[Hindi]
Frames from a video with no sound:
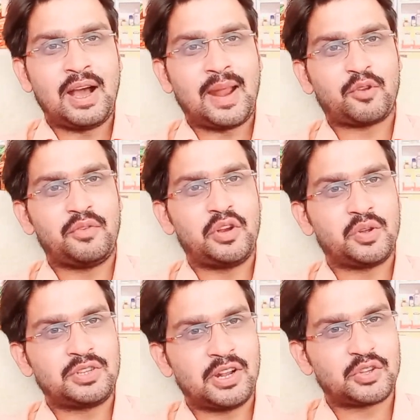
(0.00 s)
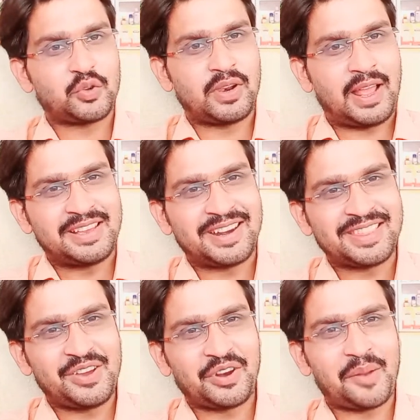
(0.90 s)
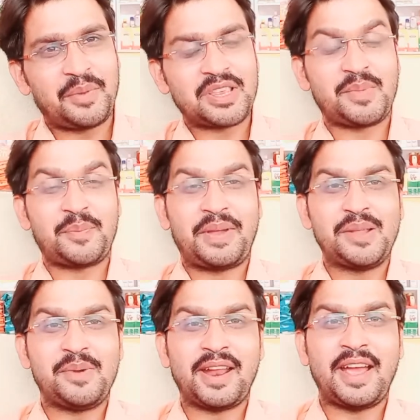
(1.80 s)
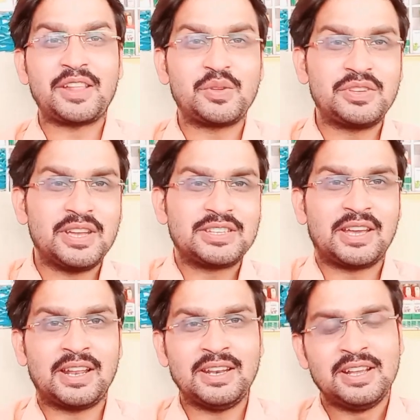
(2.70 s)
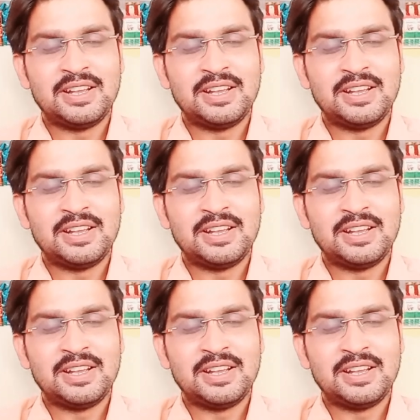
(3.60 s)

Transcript: अगर आपको वीडियो अच्छी लगी इसको लाइक कर दें और अगर आप मेरे पहली बार आए हैं तो ये चैनल